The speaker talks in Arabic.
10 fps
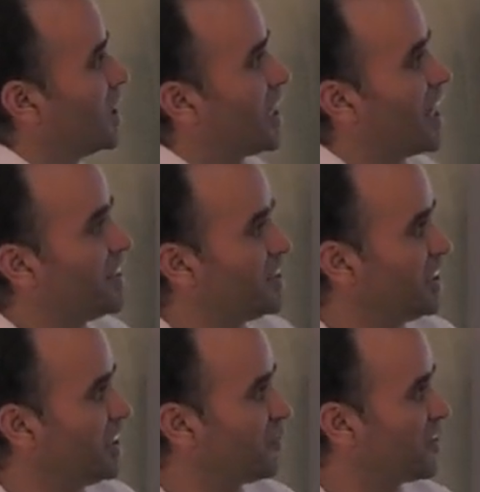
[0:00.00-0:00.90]

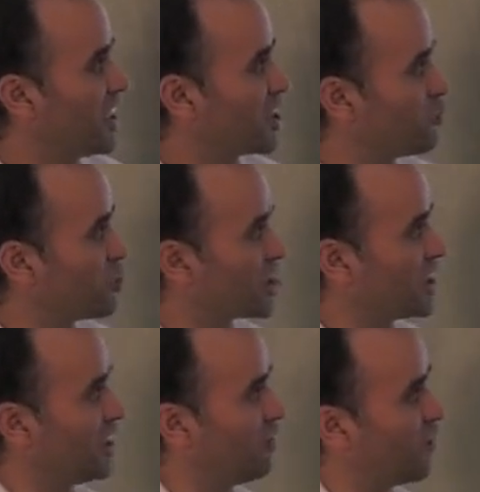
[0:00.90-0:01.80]
هذه النفايات
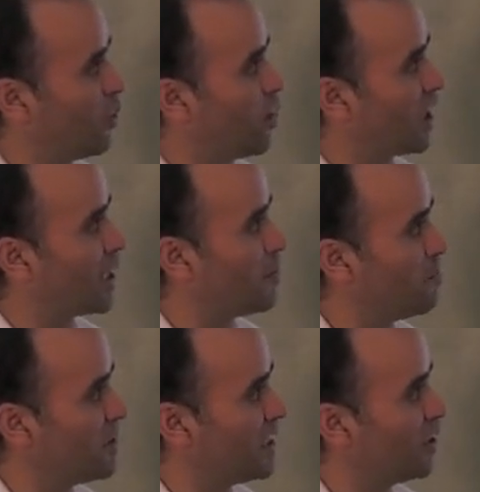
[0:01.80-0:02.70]
مشكل فهو
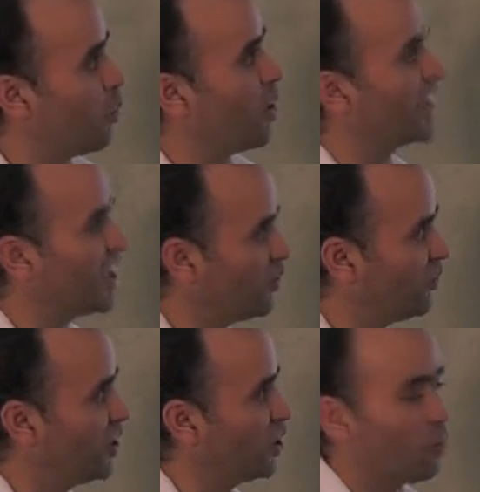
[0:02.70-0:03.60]
كمي
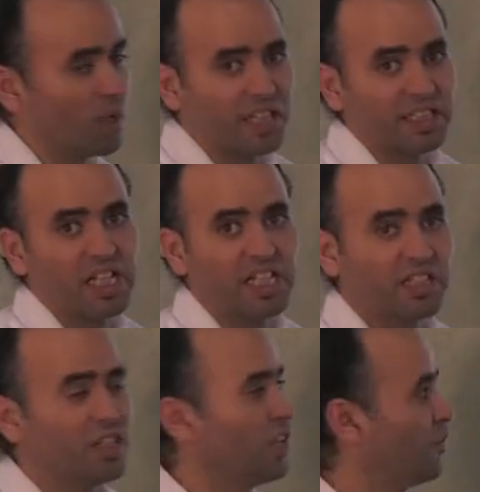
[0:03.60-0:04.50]
وكيفي
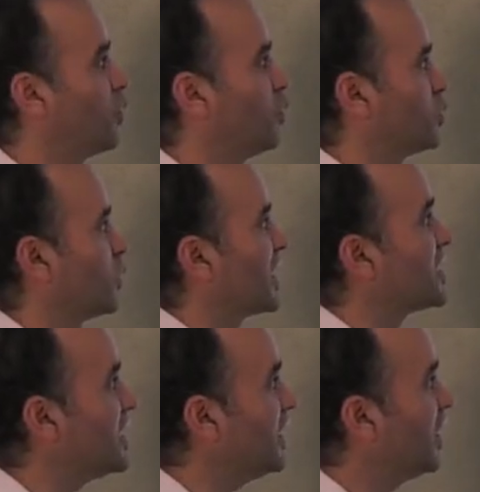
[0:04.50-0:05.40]
وكذلك في
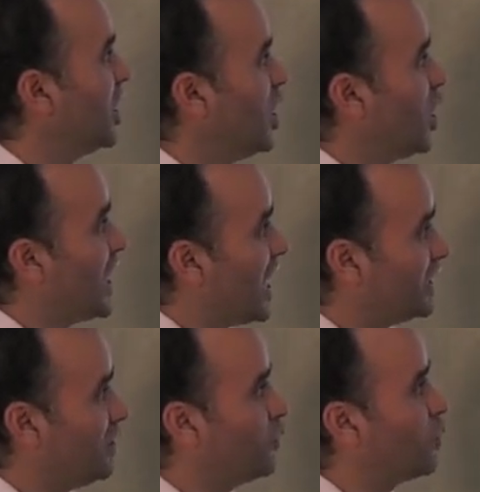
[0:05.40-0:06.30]
خطورته
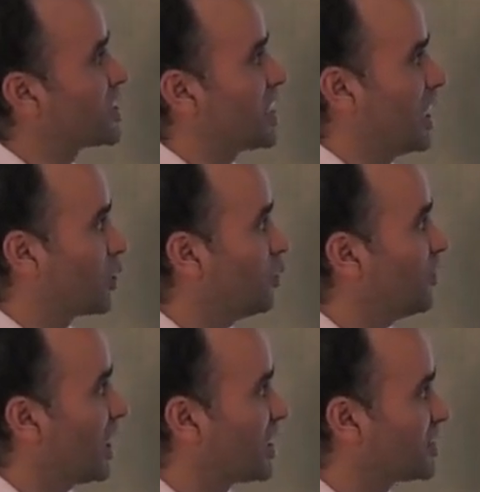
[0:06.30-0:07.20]
الهدف هو
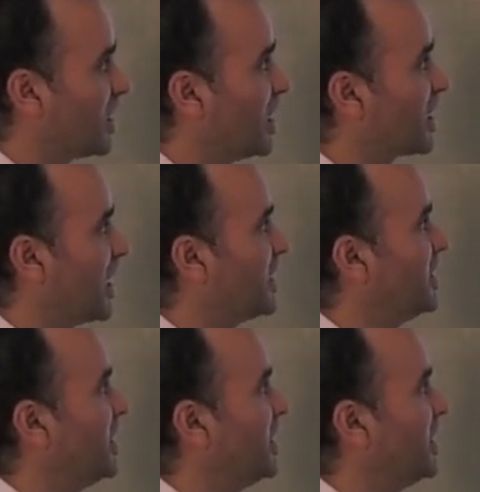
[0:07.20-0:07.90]
تعرف آثار هذه